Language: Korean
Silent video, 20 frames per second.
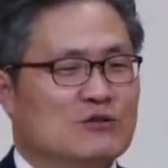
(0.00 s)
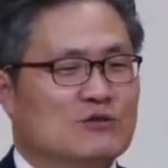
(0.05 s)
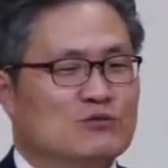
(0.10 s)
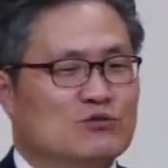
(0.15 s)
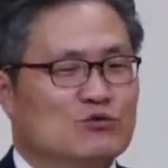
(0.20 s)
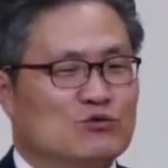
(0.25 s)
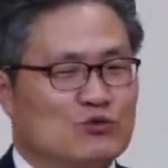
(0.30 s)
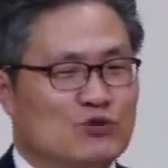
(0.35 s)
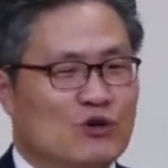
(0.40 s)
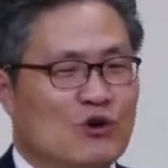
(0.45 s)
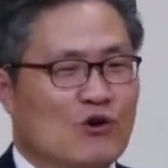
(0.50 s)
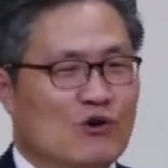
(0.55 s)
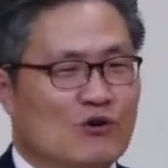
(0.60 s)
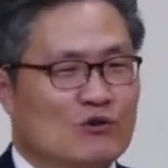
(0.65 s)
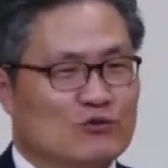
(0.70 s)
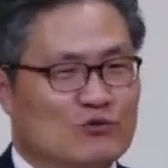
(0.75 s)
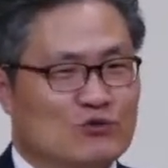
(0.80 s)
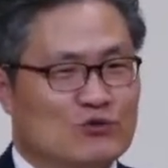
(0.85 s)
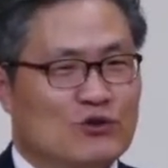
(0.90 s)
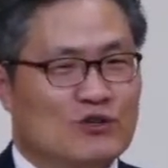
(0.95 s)
주여
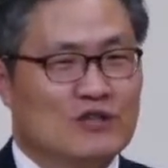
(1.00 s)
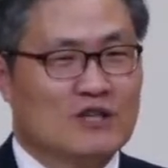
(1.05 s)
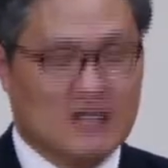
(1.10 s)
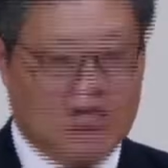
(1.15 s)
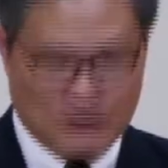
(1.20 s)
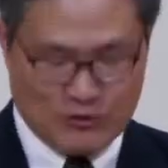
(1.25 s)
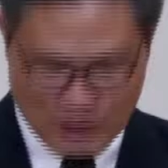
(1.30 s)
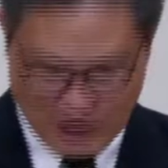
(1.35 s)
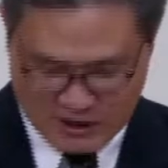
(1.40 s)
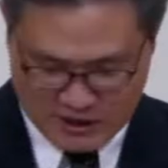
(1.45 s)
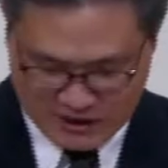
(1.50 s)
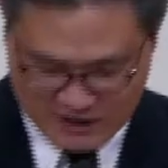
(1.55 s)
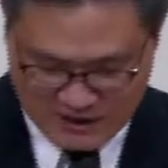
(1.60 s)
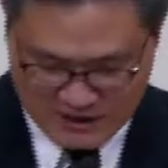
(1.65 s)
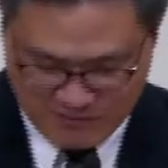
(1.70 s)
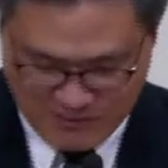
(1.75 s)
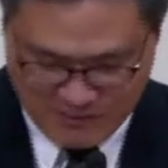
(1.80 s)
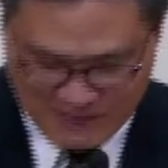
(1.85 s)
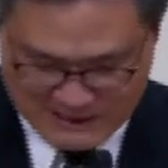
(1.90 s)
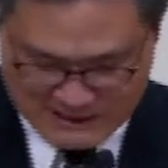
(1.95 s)
주여 이렇게 기도하는데
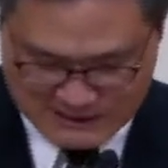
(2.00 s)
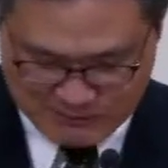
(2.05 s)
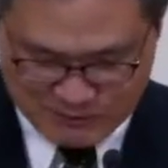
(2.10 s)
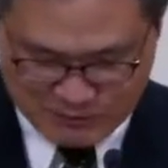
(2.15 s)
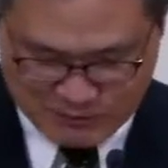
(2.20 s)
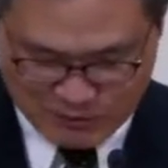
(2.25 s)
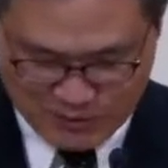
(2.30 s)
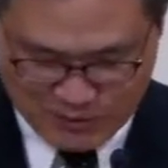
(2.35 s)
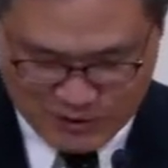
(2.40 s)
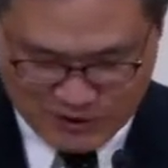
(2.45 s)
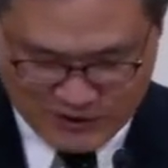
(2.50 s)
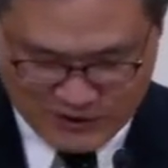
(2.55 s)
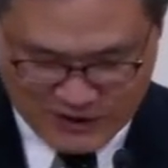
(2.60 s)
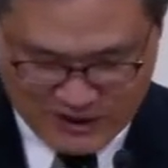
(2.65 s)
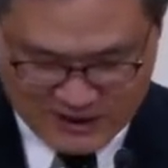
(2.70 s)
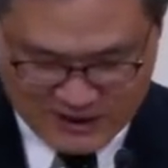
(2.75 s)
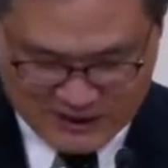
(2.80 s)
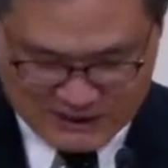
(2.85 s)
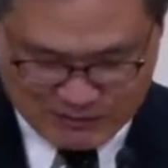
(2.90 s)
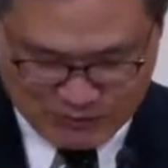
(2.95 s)
말씀을 보면
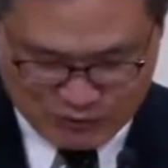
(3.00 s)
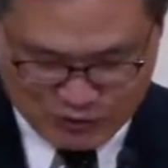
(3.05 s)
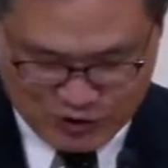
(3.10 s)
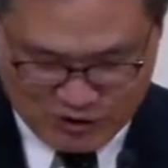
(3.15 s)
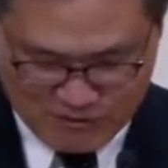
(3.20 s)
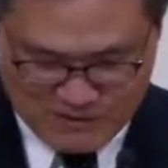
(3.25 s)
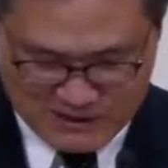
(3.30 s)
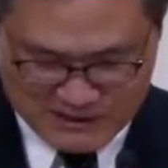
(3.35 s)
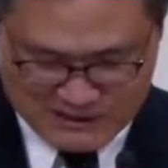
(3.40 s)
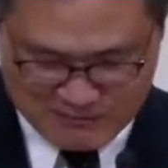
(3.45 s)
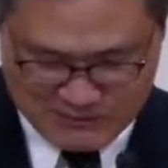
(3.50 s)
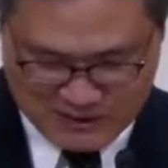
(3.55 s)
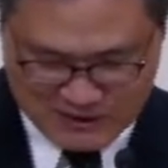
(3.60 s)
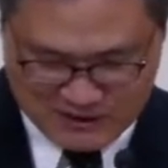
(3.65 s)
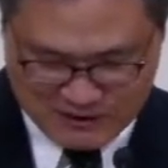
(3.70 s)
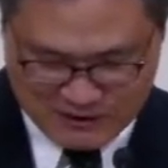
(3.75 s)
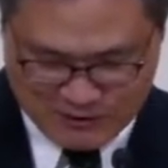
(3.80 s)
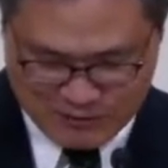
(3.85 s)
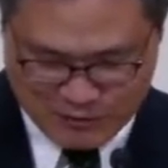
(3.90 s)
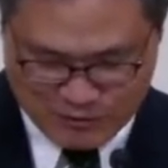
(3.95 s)
19절 말씀 같은
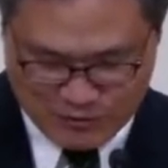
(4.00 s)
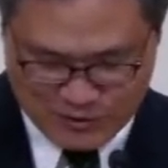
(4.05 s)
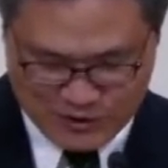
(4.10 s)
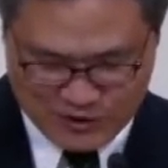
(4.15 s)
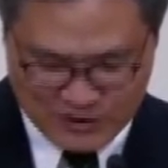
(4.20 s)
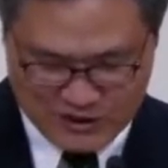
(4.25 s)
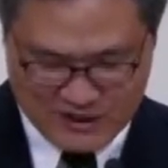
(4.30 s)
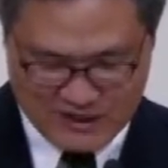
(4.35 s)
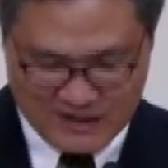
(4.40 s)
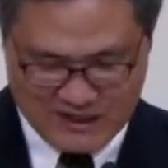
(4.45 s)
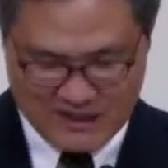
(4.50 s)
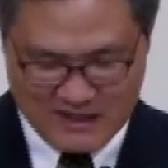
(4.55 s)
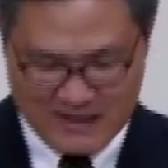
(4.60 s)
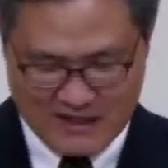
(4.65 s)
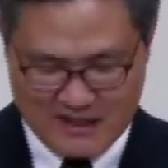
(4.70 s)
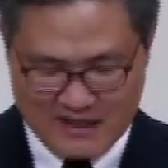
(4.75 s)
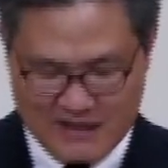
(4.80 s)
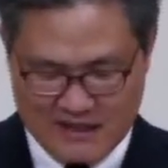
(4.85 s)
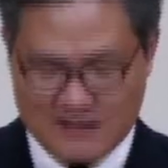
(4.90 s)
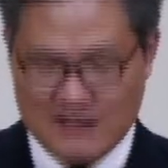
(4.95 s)
걸 보면 이
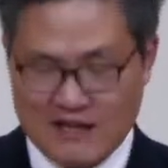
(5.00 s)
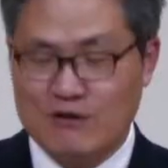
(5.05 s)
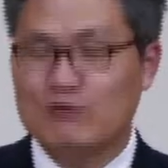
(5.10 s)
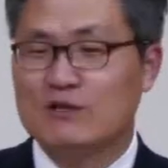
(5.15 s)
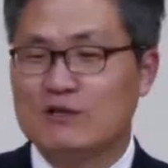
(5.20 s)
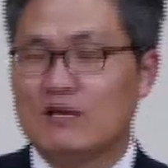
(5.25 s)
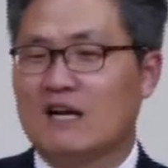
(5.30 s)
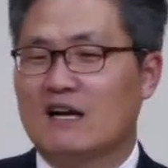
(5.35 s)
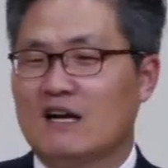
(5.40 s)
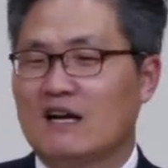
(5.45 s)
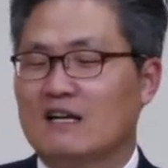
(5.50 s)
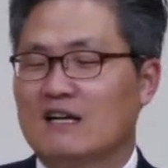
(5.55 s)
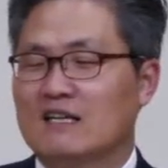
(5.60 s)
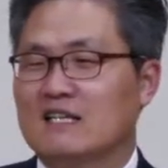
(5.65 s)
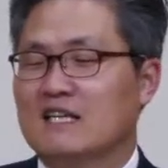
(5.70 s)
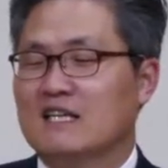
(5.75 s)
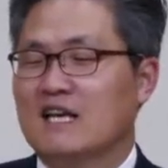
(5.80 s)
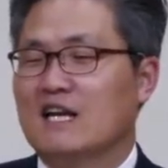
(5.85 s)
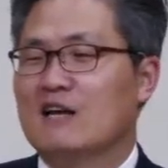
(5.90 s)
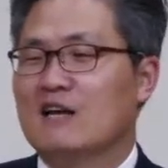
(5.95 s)
예루사 아, 이
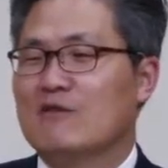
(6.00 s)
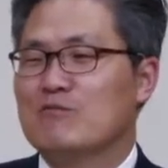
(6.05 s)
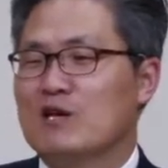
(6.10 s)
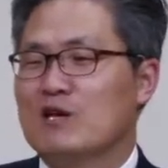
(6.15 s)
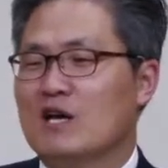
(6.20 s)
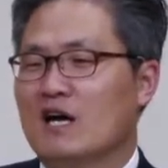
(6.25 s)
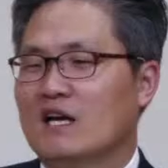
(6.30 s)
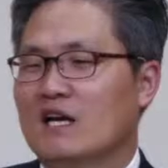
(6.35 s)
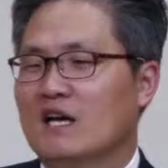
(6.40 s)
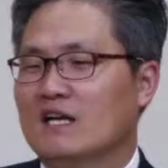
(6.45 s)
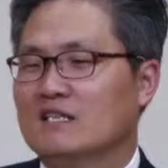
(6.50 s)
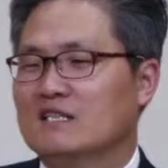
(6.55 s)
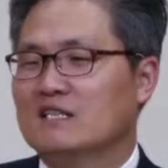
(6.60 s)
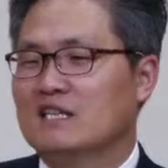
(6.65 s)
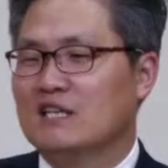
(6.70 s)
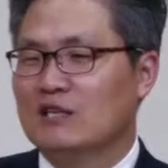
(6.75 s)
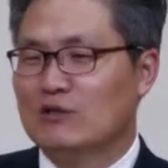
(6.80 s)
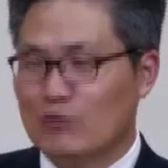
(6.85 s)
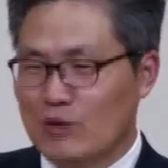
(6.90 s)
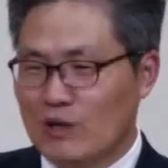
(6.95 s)
예레미야의 그
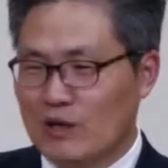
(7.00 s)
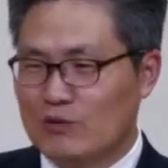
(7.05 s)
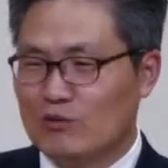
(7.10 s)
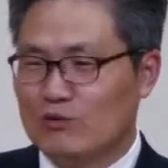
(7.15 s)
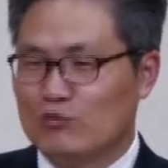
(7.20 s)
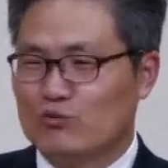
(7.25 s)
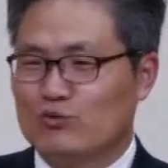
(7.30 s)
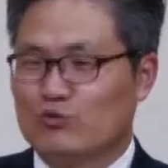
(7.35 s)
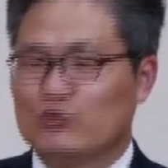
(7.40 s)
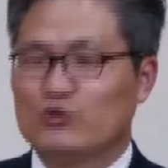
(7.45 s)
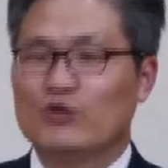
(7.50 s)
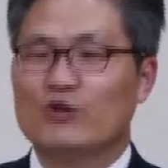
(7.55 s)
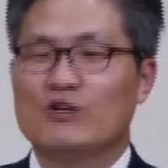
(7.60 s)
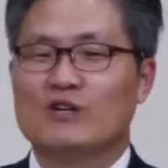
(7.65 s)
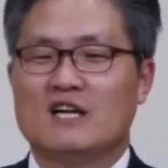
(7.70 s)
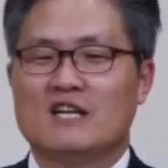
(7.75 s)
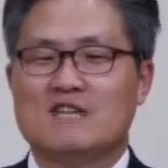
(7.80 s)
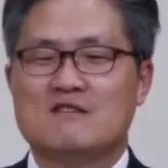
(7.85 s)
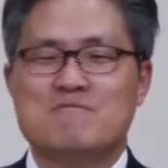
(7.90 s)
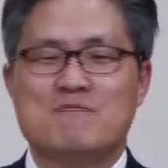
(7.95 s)
기도에도
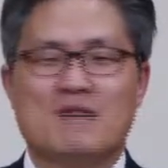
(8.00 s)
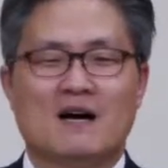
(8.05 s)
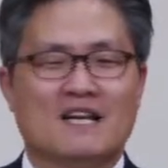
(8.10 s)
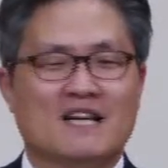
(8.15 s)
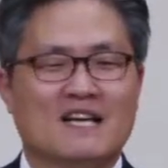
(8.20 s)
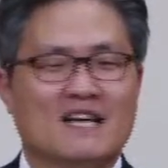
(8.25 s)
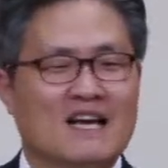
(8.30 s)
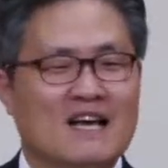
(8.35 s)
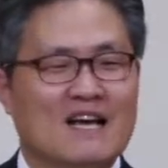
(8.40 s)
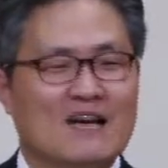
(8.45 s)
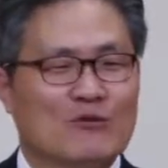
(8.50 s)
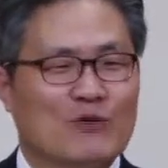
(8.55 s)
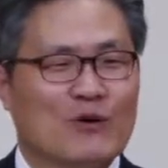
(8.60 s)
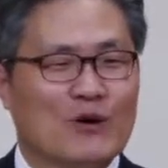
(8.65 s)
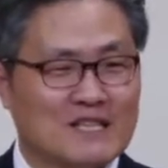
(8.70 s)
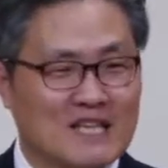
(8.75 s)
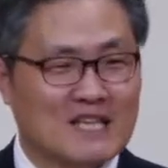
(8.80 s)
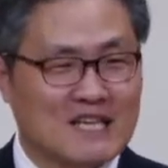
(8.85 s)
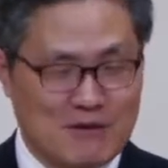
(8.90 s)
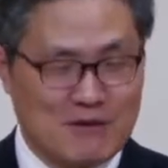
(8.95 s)
주여라는 말이
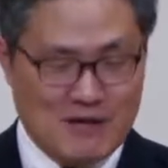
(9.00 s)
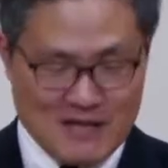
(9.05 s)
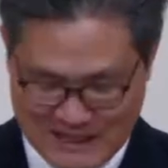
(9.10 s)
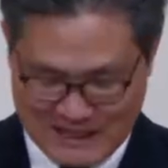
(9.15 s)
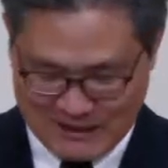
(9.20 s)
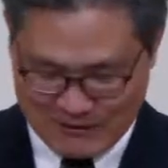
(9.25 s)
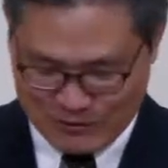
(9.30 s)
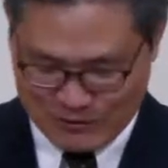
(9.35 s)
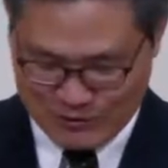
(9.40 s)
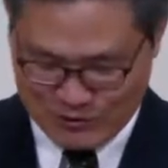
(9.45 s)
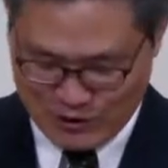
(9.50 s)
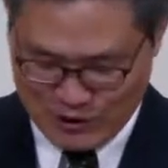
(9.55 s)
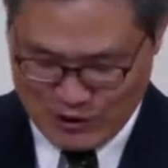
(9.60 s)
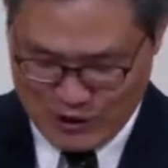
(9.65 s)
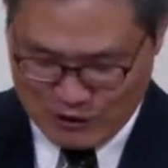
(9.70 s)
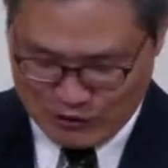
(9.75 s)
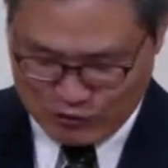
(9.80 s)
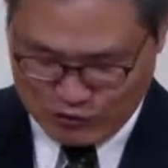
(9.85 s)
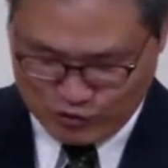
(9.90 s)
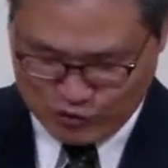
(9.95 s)
굉장히 많이 나오죠.
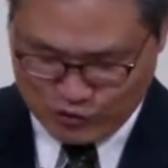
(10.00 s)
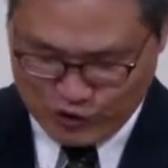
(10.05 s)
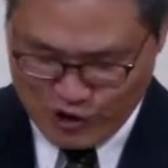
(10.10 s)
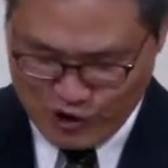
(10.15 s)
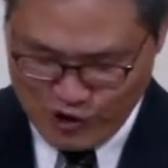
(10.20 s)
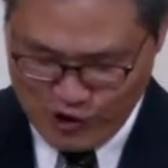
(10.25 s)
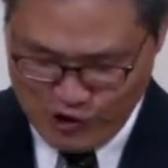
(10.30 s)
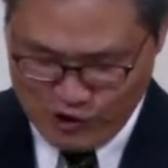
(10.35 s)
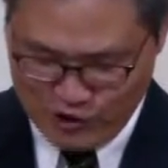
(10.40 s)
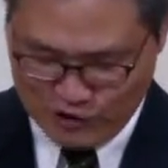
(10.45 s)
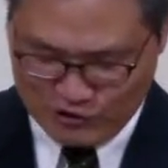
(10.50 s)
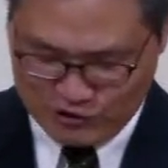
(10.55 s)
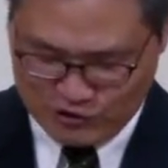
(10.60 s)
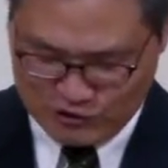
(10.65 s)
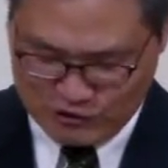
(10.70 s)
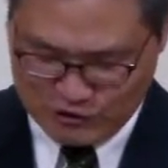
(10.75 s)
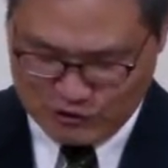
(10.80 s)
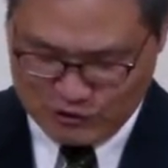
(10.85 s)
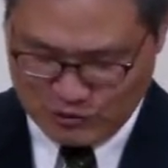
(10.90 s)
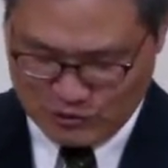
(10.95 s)
주여
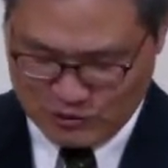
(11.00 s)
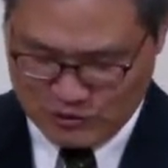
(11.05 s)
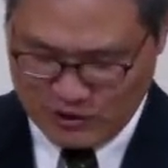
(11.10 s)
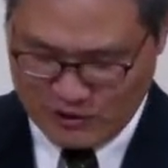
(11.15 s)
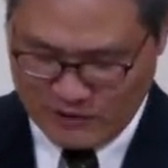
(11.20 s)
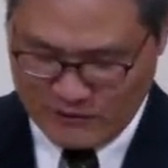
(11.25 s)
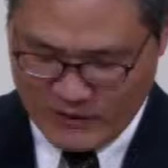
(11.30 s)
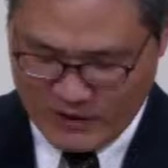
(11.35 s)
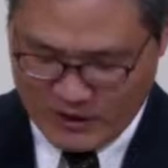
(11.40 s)
들으소서.